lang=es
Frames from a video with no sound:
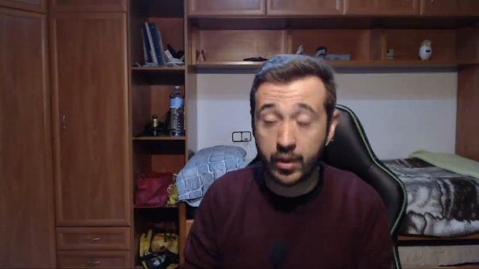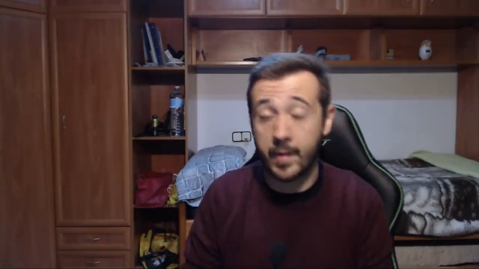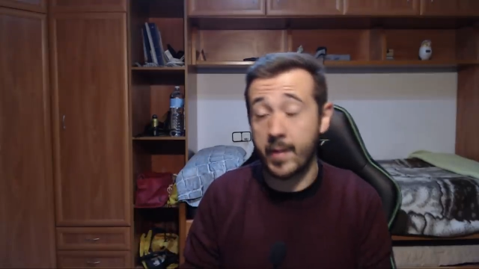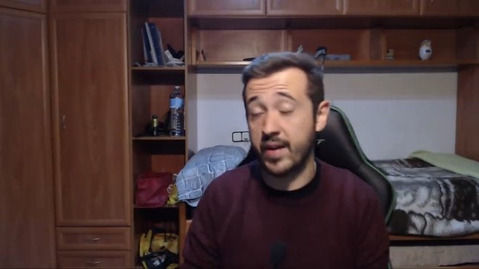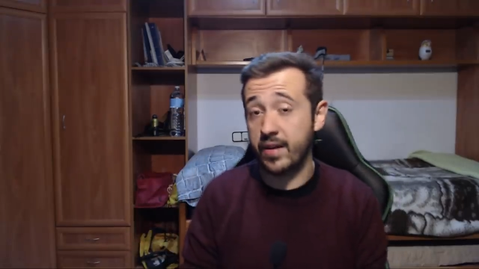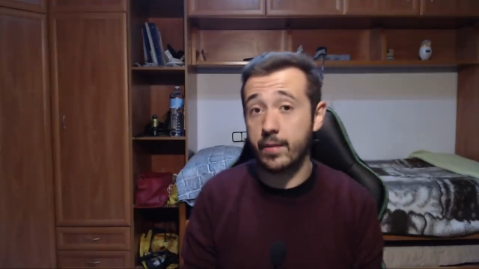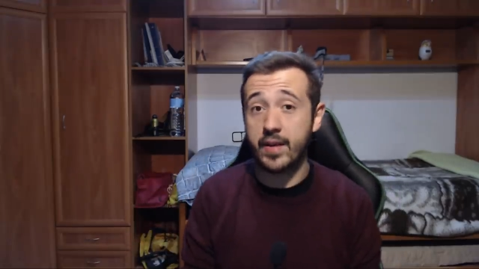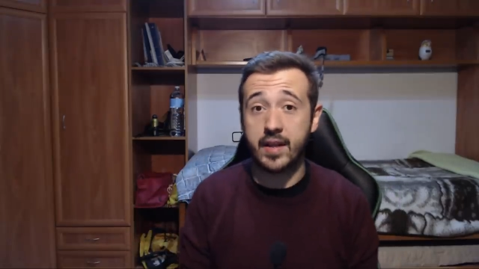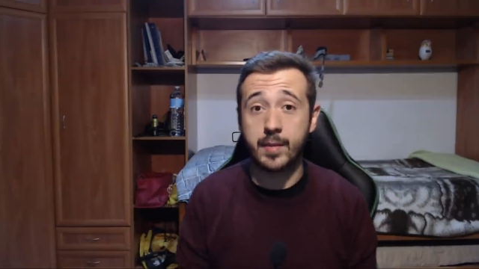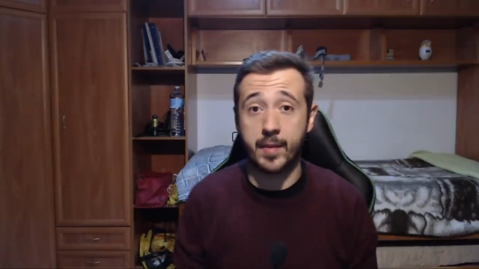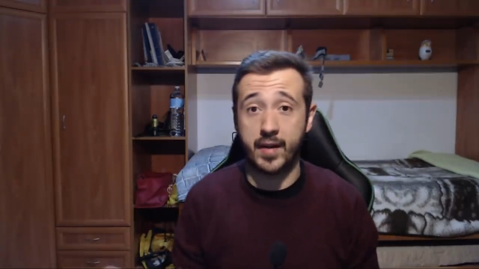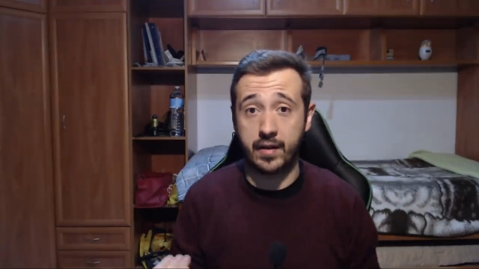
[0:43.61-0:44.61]
que me parece bien,
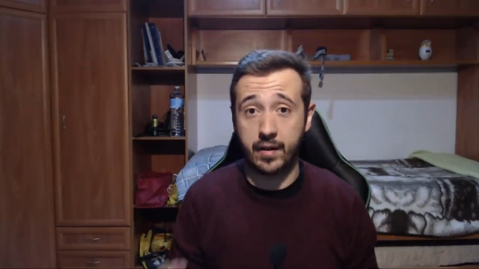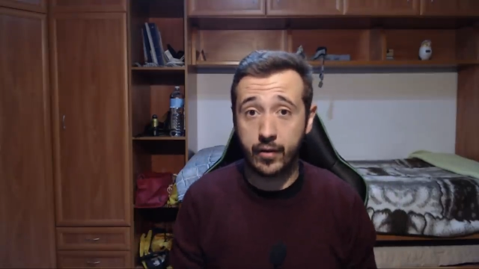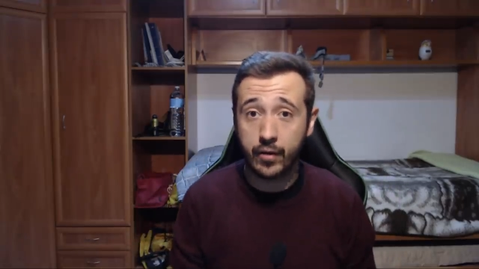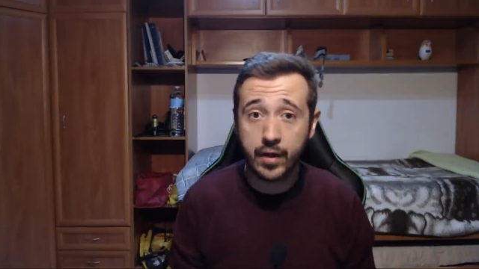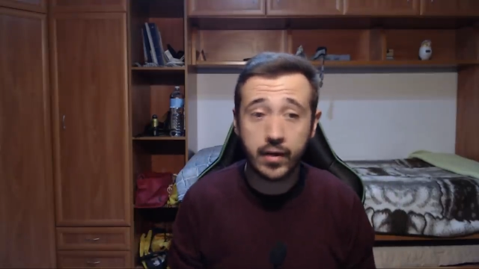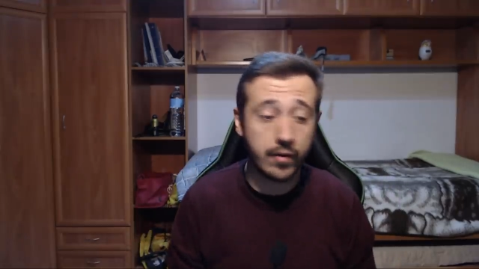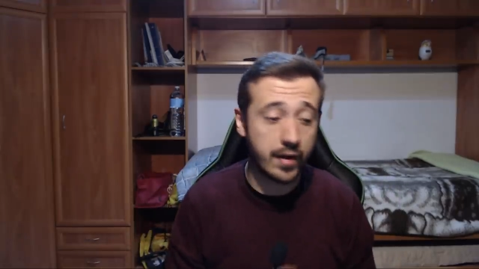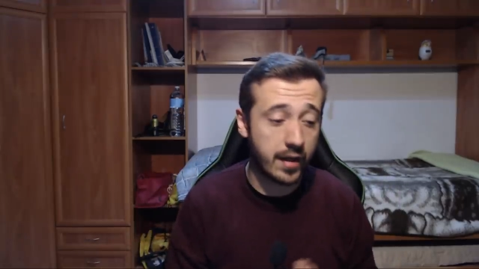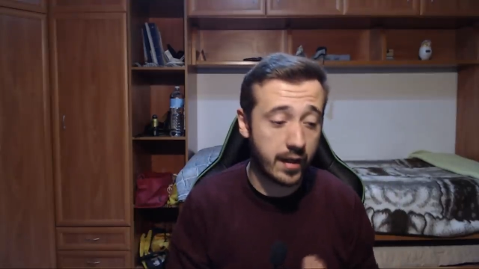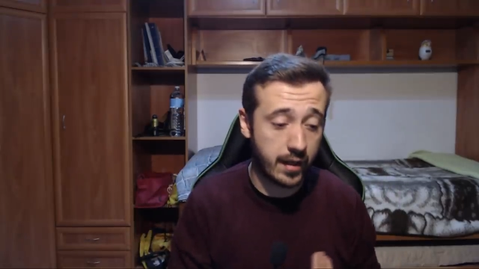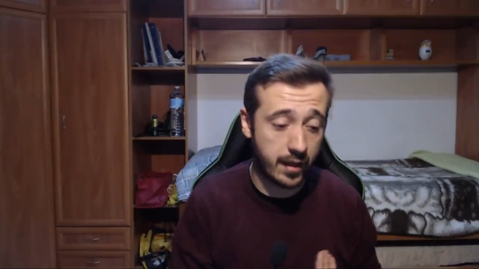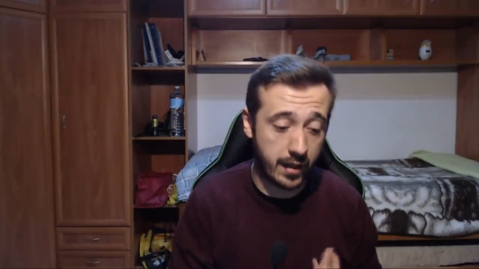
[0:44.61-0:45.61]
me parece lógico,
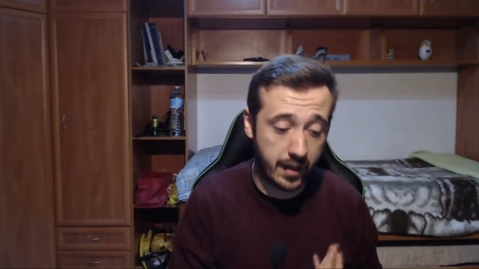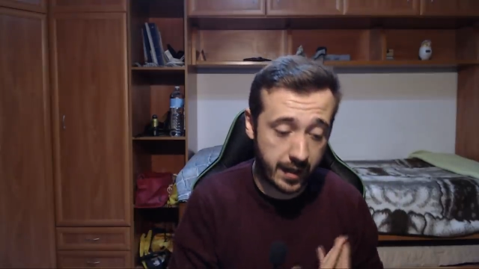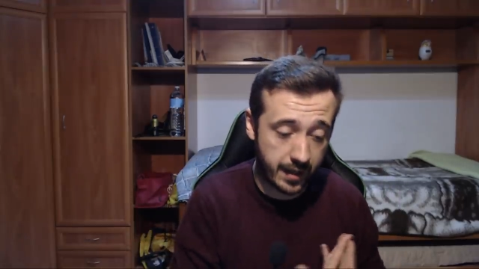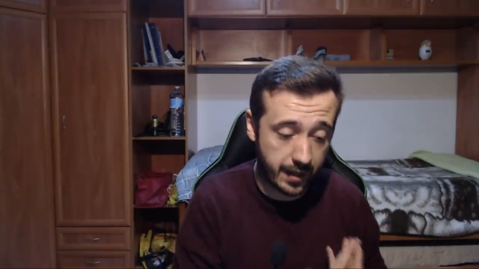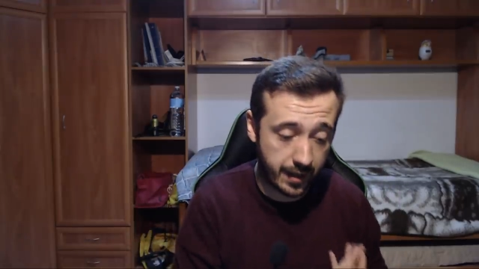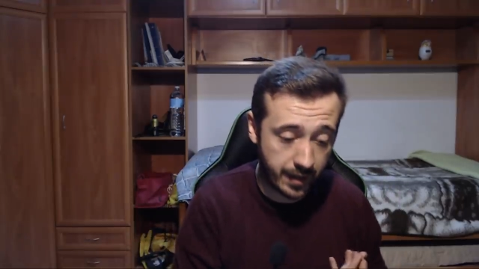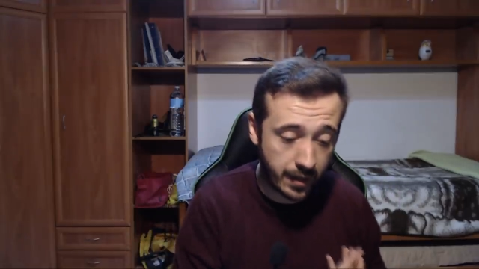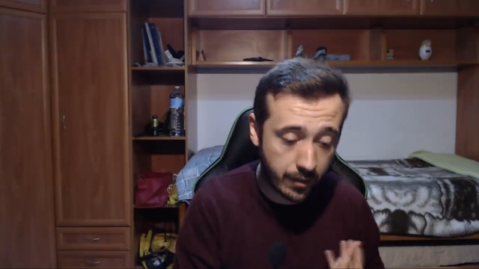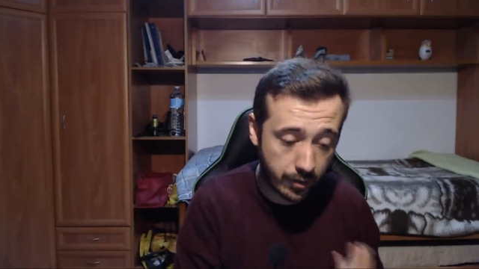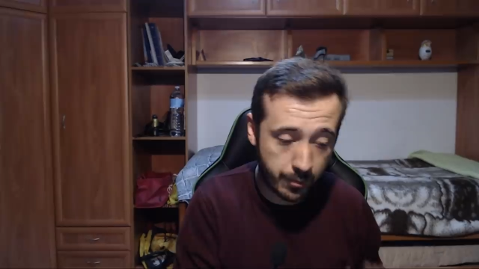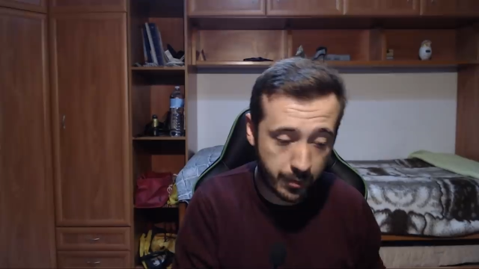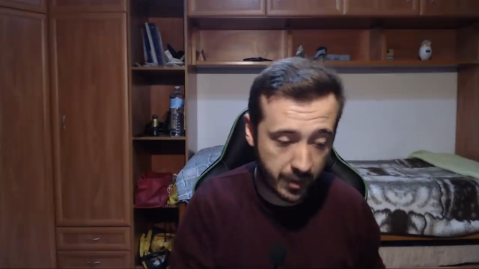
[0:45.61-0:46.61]
y querer
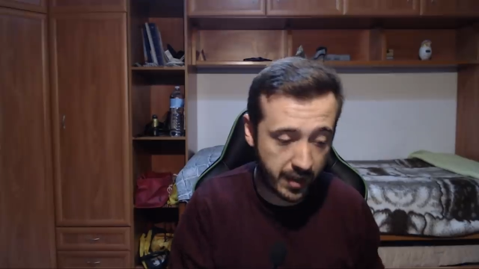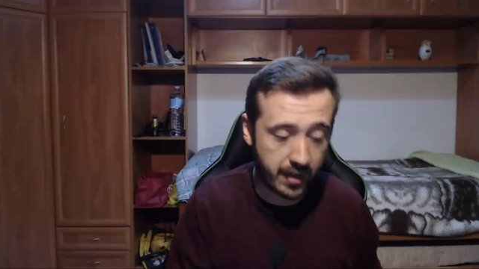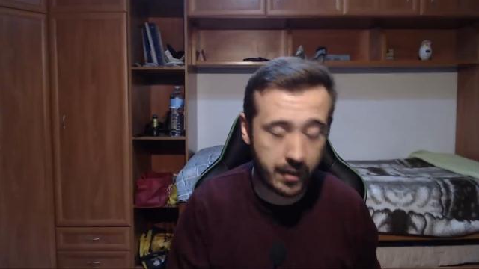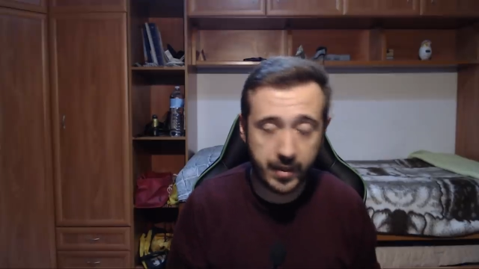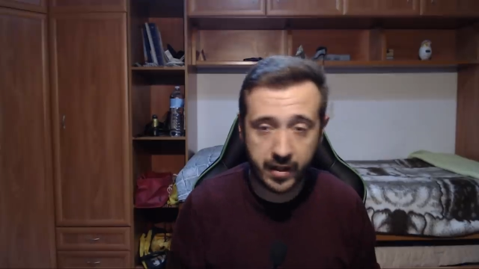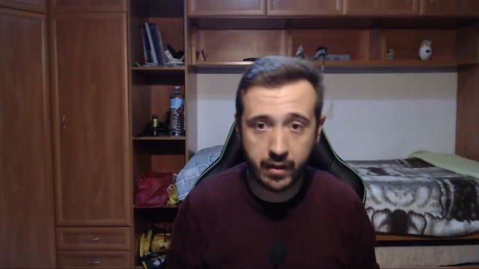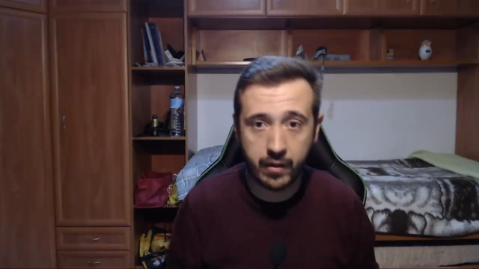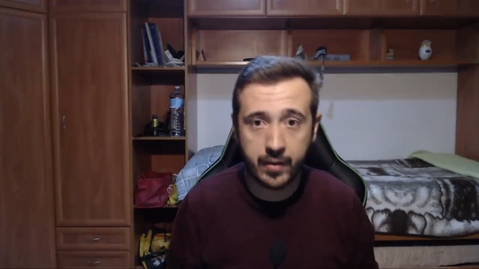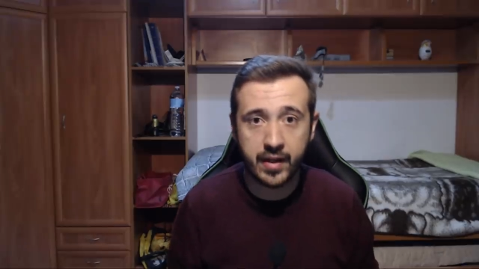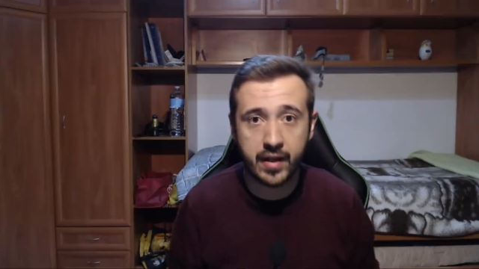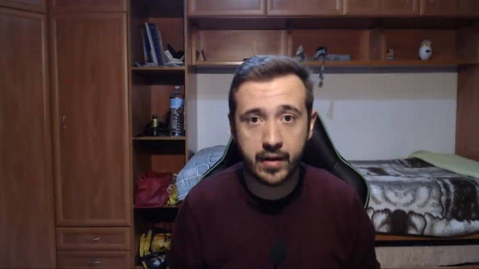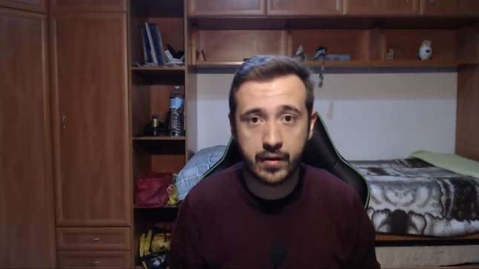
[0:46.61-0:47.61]
incorporar al mercado
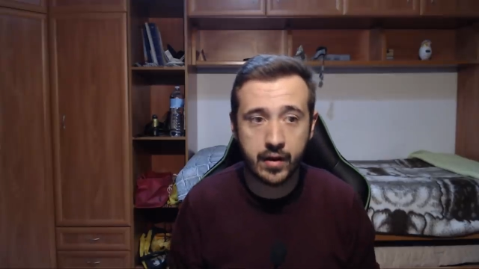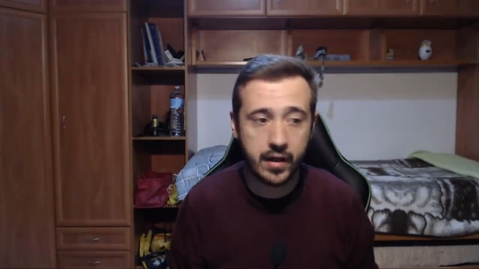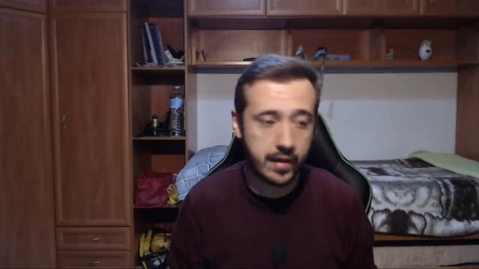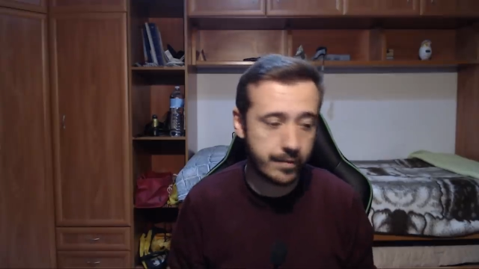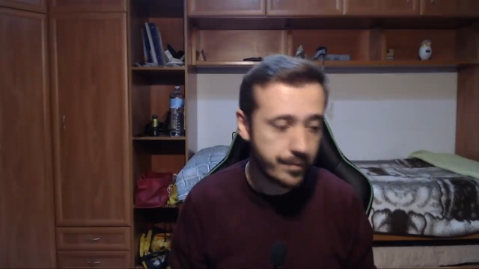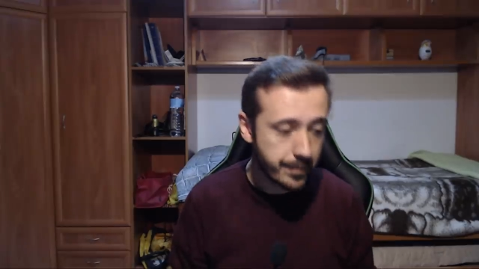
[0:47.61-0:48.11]
americano a,